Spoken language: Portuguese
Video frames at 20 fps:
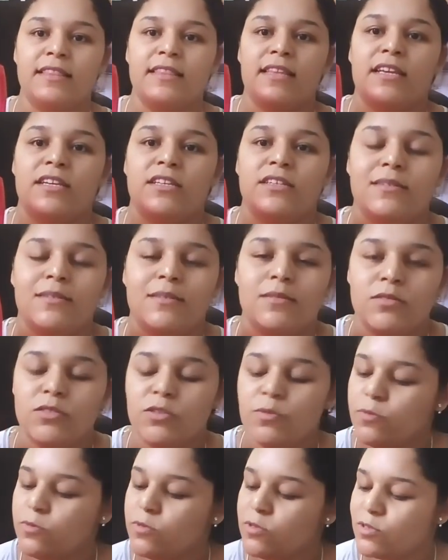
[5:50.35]
Tem,
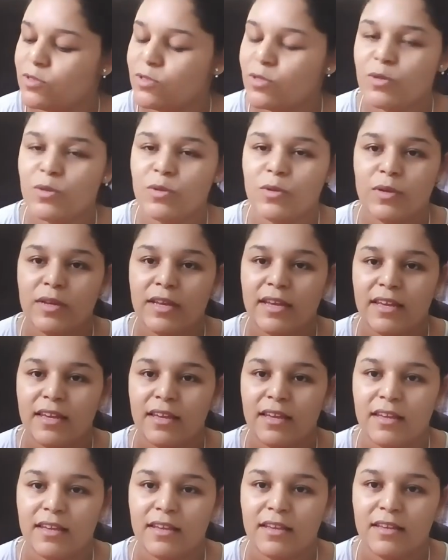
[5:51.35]
tipo, os,
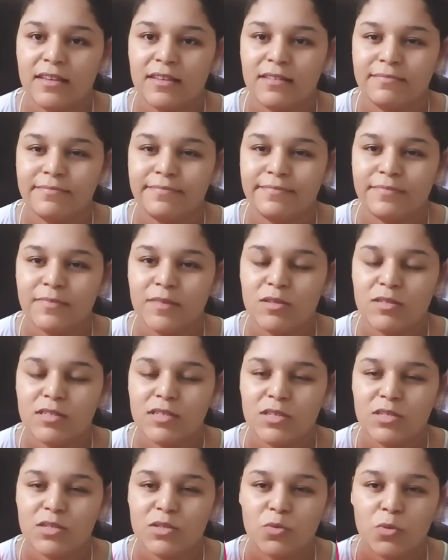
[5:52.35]
é, eu
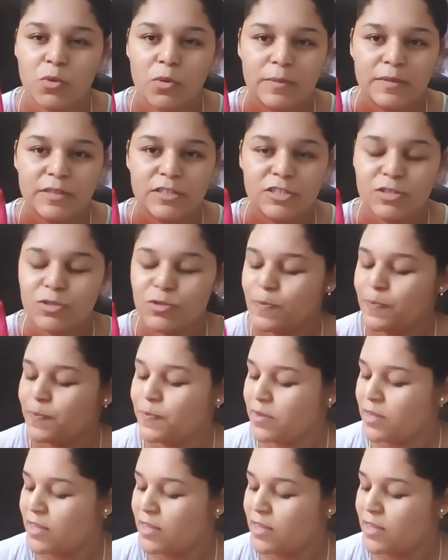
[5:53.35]
esqueci o nome disso